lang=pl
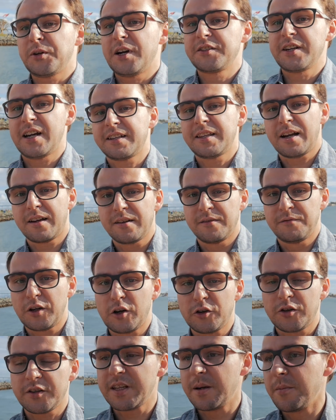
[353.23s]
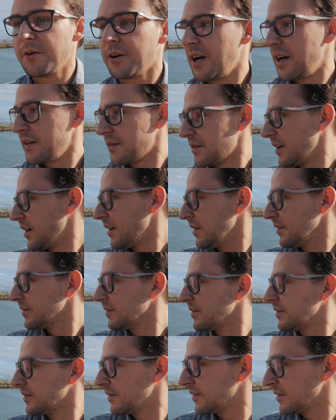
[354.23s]
Słuchajcie, jak tak wykorzystam okazję.
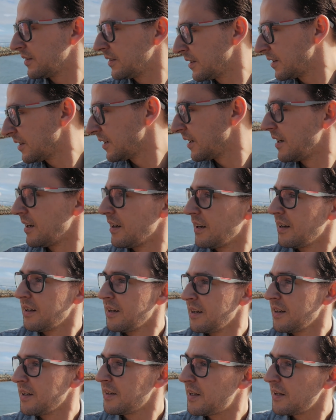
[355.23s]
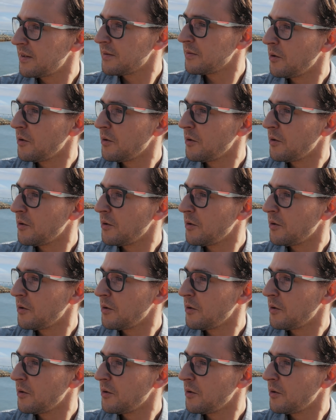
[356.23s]
No.